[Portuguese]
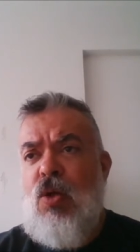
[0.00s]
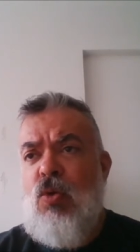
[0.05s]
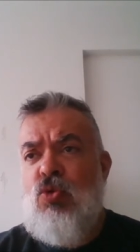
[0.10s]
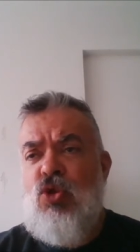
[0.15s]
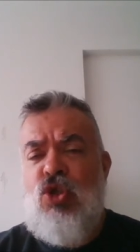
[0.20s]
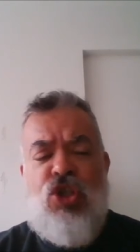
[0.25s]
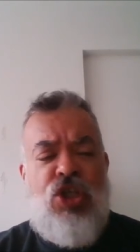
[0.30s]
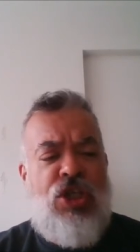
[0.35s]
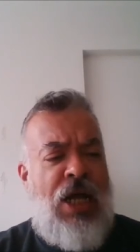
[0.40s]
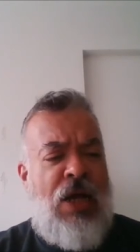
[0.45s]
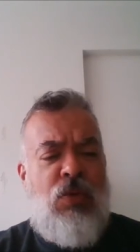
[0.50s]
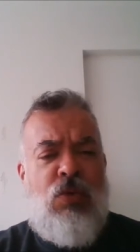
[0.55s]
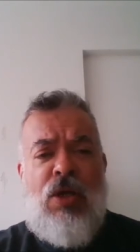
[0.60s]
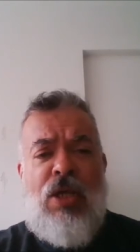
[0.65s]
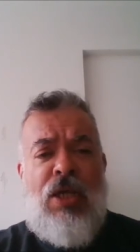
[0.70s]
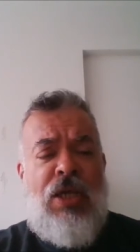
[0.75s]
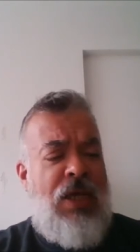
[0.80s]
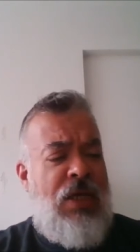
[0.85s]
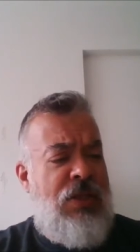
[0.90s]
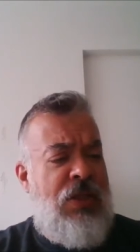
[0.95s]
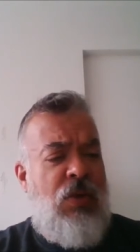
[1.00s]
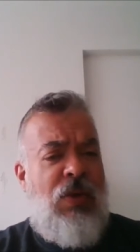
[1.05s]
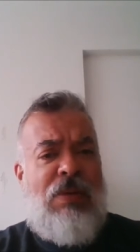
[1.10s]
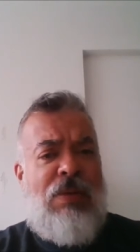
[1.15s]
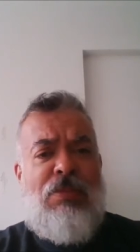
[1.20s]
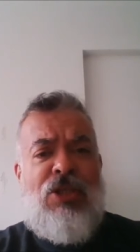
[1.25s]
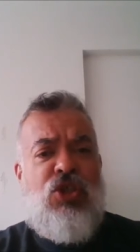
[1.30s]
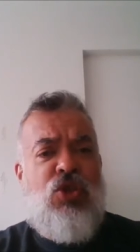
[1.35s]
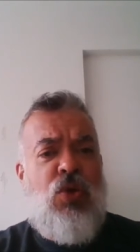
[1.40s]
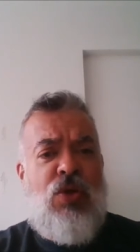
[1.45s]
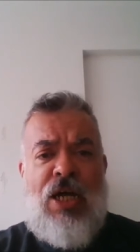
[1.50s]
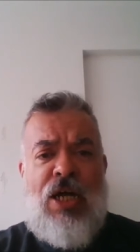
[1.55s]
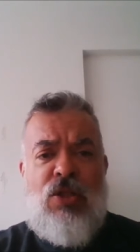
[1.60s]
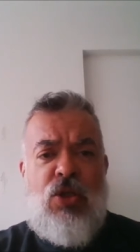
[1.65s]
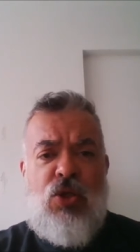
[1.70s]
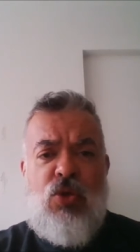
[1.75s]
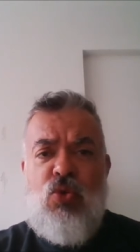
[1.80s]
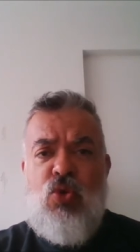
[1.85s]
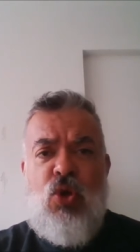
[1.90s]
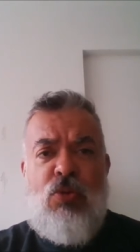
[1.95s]
O de Chicago não é
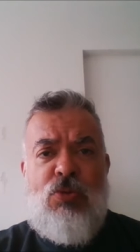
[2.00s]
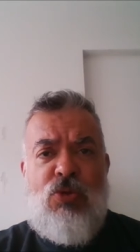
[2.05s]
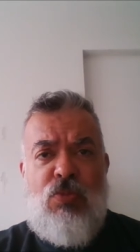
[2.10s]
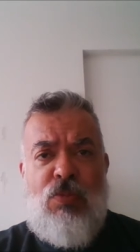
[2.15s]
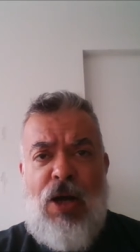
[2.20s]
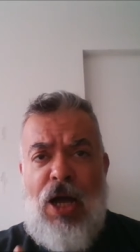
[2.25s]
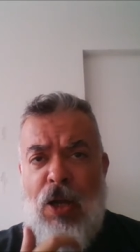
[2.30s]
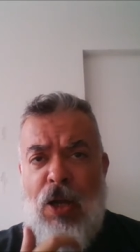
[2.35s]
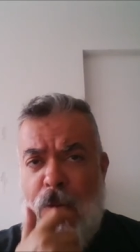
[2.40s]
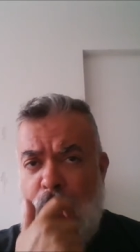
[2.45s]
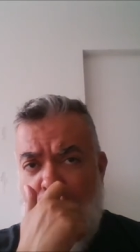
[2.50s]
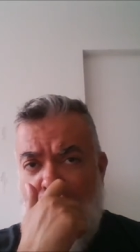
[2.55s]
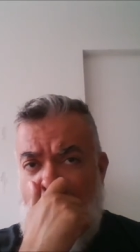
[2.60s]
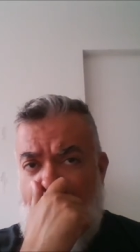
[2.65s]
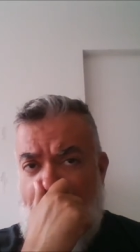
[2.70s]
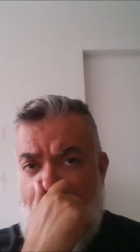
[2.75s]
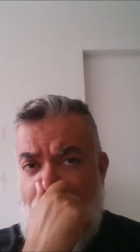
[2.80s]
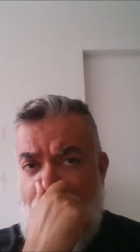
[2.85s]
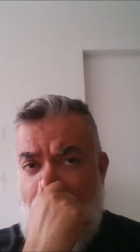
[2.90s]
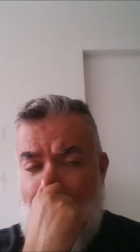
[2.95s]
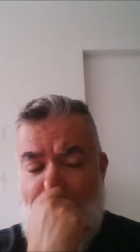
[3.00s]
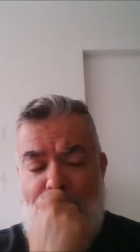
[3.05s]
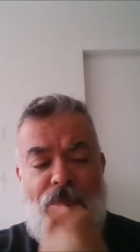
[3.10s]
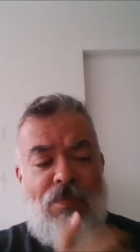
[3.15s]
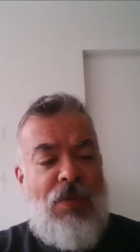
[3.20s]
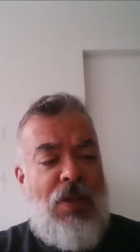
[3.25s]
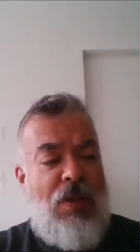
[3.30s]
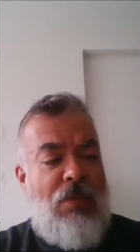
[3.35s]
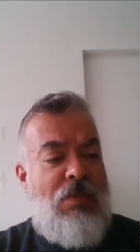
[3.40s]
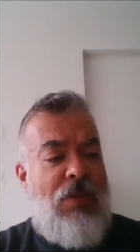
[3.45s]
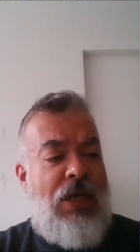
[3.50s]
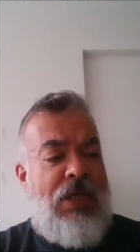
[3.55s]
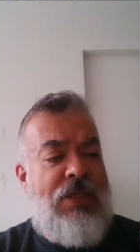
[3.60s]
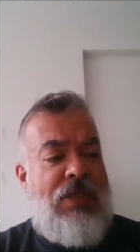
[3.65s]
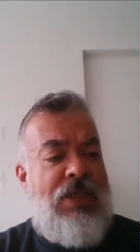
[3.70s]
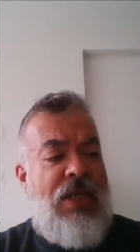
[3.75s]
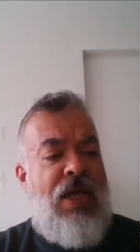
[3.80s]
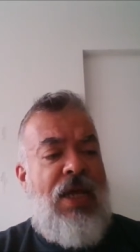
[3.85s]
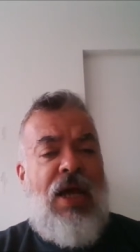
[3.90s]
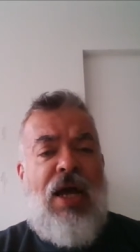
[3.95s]
mencionado aqui o nome do bairro, não lembro,
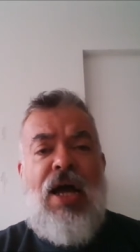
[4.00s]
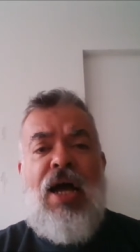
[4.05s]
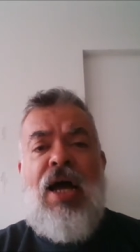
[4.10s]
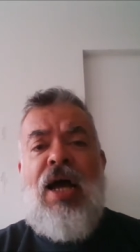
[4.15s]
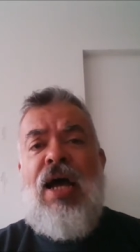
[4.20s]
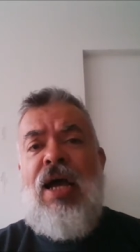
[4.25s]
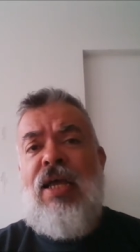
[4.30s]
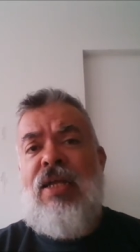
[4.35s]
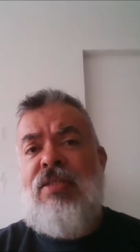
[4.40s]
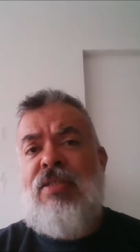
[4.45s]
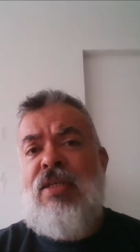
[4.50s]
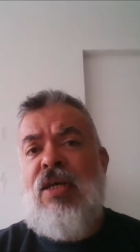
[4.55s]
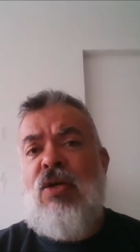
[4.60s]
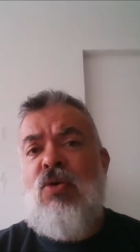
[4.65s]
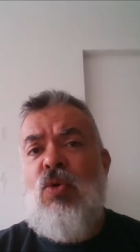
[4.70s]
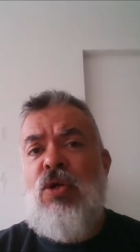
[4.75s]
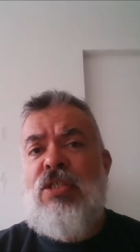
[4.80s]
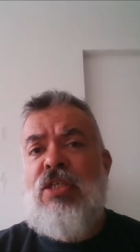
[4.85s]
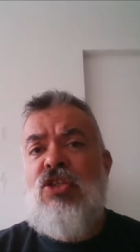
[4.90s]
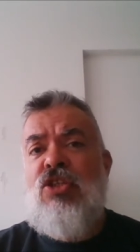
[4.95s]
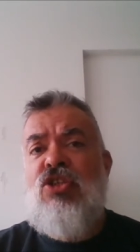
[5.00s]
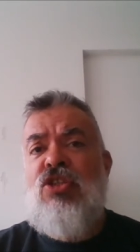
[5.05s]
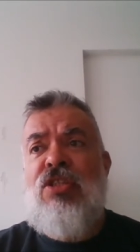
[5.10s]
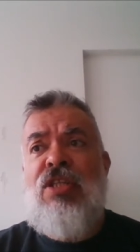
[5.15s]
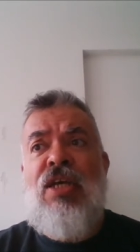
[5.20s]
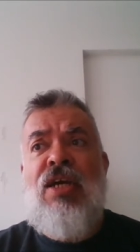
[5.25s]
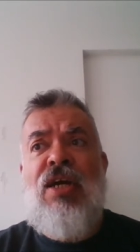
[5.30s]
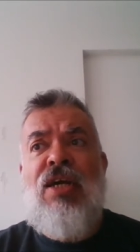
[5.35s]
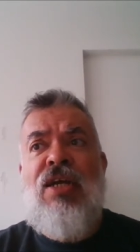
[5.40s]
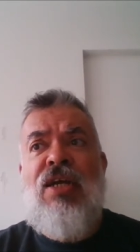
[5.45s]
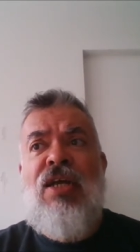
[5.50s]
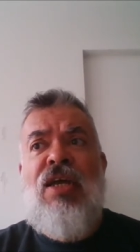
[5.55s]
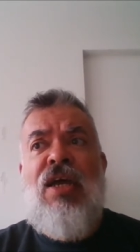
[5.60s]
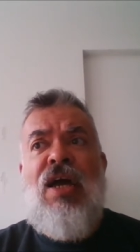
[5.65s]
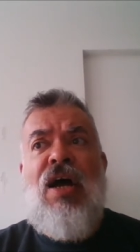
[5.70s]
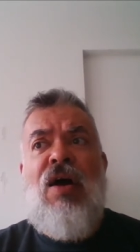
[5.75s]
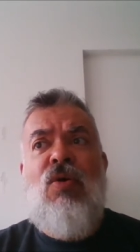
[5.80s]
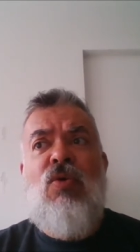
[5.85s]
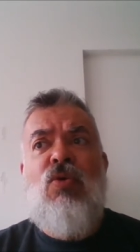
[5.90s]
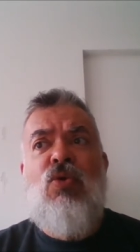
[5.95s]
mas há essa coisa de ter
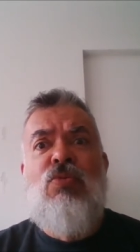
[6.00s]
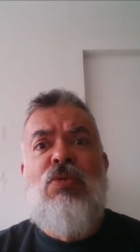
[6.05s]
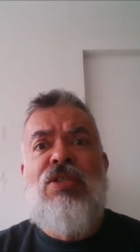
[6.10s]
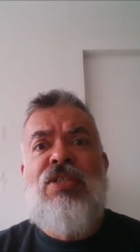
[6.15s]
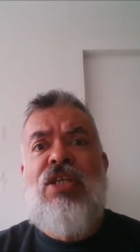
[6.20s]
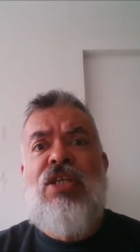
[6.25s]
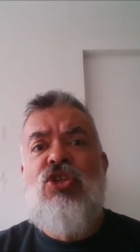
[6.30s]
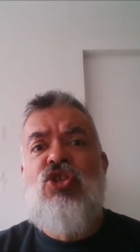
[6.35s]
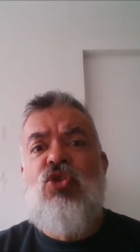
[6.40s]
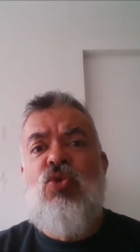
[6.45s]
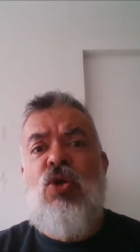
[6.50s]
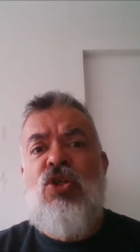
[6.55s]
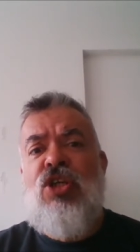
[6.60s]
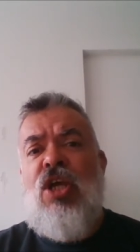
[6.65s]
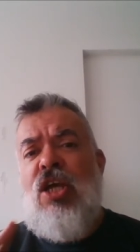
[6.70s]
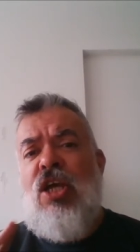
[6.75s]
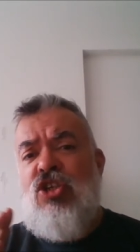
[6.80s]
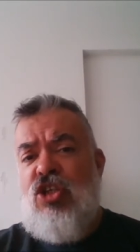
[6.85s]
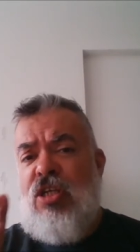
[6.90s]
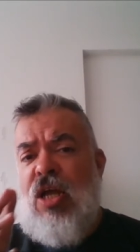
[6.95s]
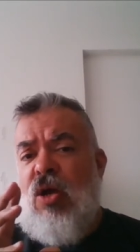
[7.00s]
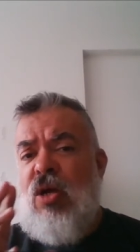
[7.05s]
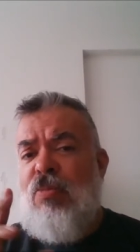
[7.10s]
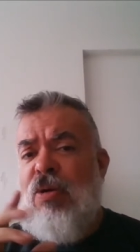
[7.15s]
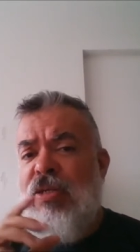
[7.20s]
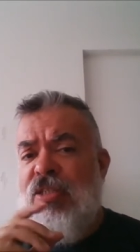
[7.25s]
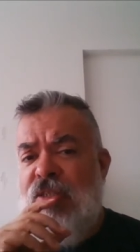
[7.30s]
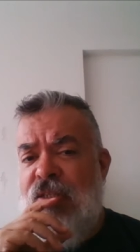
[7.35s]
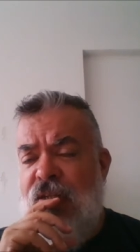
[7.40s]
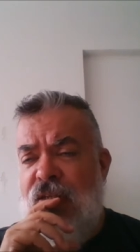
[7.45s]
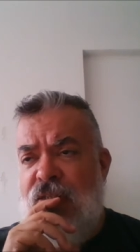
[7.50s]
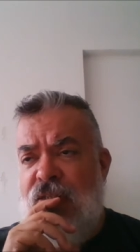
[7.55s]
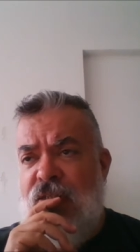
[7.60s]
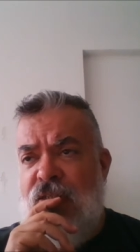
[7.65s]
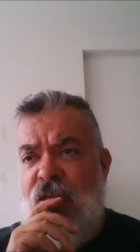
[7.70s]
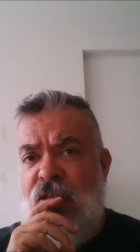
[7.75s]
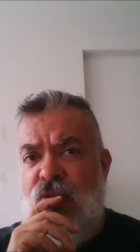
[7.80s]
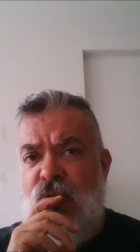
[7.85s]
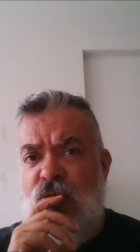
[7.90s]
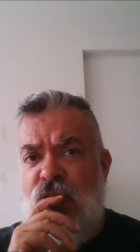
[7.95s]
algumas regiões. Chicago é mais
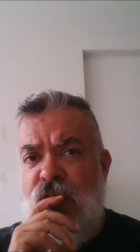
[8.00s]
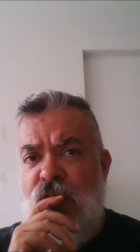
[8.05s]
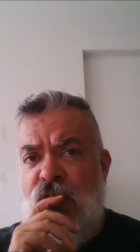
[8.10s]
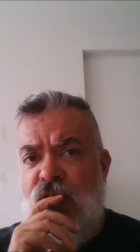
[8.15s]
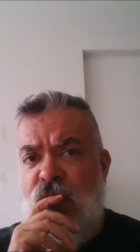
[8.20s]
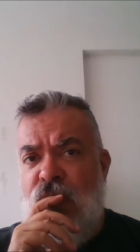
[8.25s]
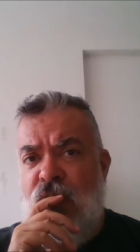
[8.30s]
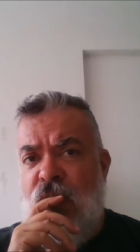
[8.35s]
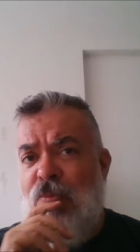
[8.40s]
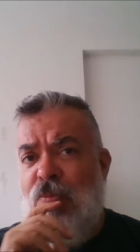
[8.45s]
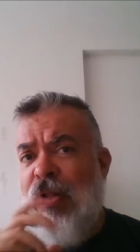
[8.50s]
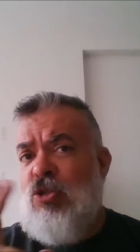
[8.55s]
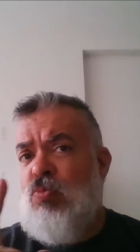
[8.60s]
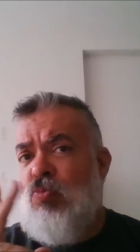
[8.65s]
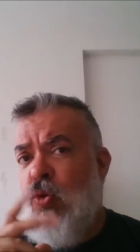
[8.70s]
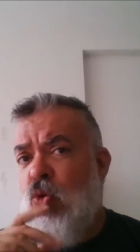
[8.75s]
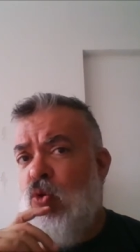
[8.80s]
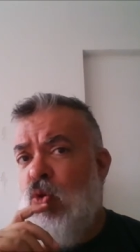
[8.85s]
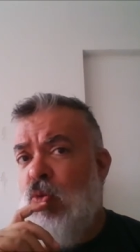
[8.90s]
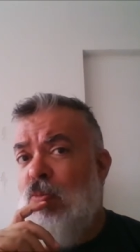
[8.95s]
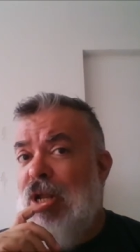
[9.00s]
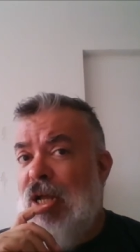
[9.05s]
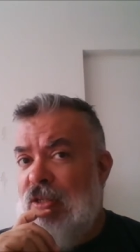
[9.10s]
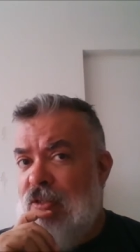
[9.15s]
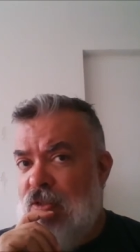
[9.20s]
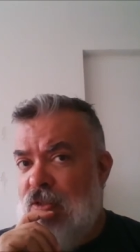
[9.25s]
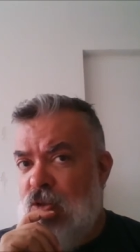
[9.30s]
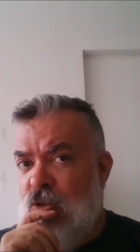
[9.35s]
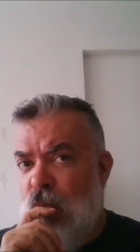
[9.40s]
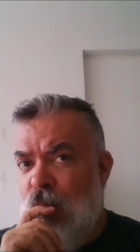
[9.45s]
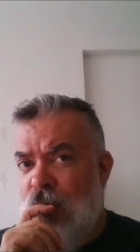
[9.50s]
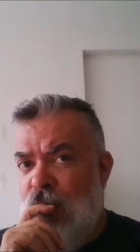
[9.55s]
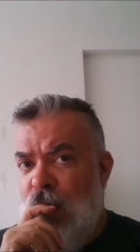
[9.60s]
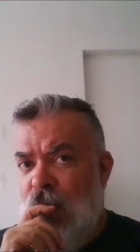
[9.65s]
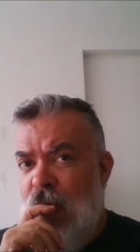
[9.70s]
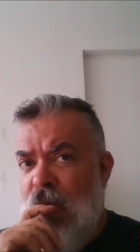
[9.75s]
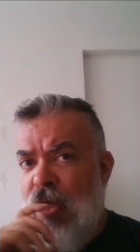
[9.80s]
interessante no sentido que parece um pouco com o Brasil.